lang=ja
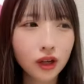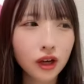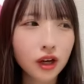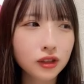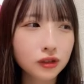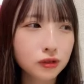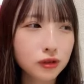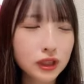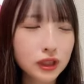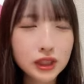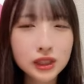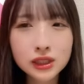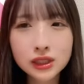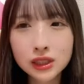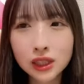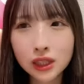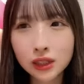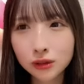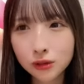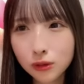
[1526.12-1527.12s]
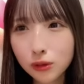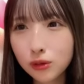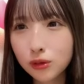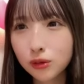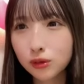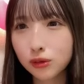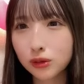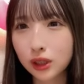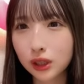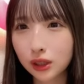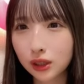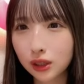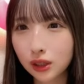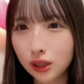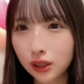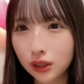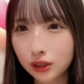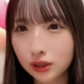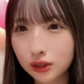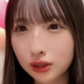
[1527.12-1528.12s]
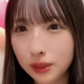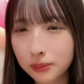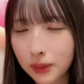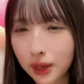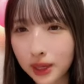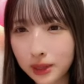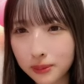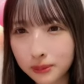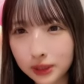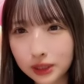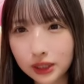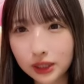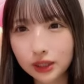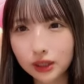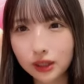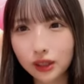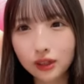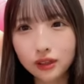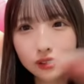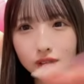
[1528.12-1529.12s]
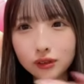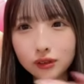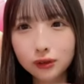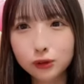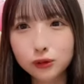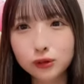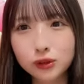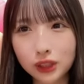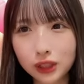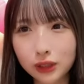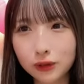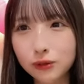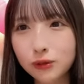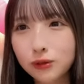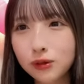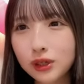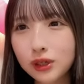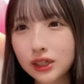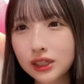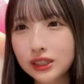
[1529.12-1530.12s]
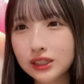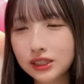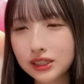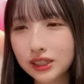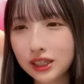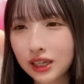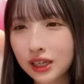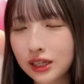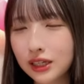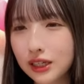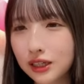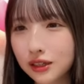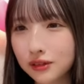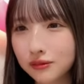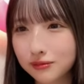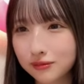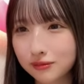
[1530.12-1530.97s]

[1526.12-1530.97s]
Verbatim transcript: あのインスタのなんか名前みたいなとこに大岡 SKE